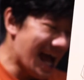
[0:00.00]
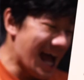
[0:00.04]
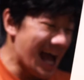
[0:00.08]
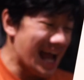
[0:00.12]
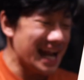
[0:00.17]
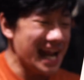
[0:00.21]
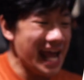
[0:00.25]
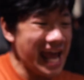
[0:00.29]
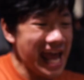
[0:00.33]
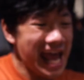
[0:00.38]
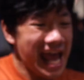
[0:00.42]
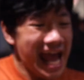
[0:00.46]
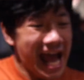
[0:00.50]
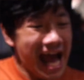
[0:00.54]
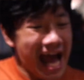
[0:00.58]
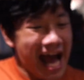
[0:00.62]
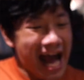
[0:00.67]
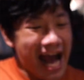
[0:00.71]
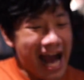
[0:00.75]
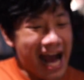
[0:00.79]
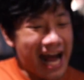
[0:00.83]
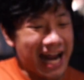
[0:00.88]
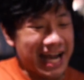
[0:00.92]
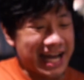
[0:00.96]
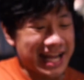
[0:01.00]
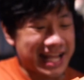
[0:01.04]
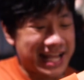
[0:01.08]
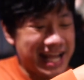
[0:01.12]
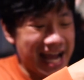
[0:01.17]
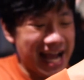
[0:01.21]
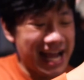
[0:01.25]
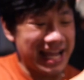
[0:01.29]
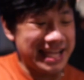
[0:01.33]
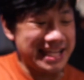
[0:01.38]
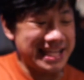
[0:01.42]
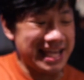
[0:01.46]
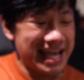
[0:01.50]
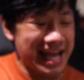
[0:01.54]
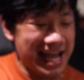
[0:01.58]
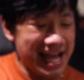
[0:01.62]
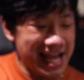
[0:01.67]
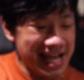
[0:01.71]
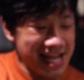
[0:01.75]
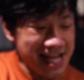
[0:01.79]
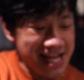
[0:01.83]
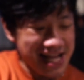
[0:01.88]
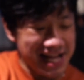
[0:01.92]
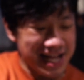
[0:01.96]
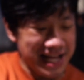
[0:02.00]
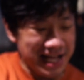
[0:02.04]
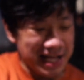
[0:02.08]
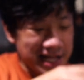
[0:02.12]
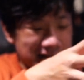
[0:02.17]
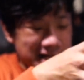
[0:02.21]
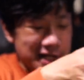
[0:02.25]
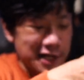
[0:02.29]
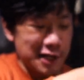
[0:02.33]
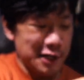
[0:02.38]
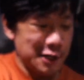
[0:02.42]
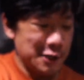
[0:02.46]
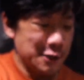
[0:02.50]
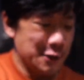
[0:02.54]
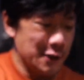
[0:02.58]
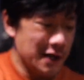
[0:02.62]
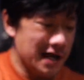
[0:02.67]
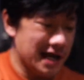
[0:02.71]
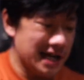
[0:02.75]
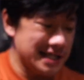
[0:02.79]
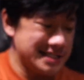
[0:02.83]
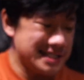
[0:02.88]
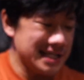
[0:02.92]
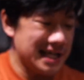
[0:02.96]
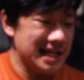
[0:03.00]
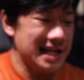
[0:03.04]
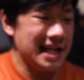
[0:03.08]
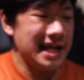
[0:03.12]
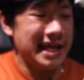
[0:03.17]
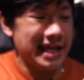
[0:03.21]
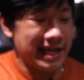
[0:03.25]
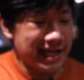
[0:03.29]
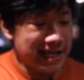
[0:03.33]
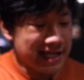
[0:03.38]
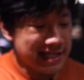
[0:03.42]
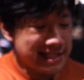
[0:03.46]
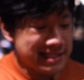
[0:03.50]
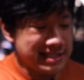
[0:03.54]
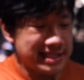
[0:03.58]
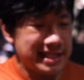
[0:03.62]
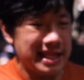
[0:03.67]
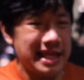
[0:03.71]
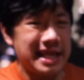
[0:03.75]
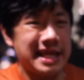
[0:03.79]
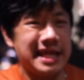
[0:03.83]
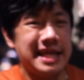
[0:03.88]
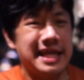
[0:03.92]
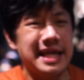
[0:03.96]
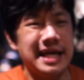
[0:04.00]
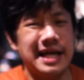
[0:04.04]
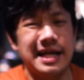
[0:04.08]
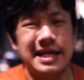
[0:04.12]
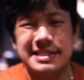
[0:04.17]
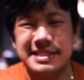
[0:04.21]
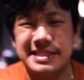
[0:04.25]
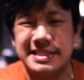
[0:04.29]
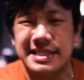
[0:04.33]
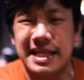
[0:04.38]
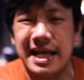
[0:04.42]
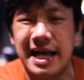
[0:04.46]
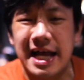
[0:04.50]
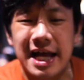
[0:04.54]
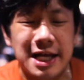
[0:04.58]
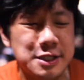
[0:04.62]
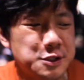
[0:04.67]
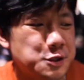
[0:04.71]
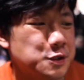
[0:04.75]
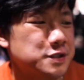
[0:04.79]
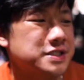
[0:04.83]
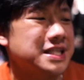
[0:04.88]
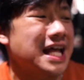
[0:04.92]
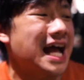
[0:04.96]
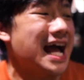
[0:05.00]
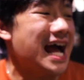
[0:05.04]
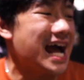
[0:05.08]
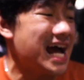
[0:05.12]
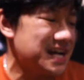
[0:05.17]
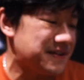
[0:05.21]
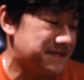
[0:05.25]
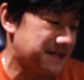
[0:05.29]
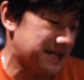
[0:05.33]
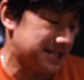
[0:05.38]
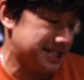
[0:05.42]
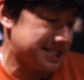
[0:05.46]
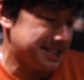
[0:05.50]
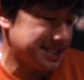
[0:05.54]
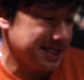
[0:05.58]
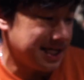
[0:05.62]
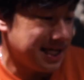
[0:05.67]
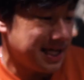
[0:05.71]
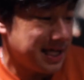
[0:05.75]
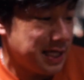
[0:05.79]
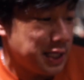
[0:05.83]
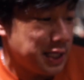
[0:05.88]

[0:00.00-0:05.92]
nah ini harganya kalau gua nggak salah ya tiga setengah jutaan fans.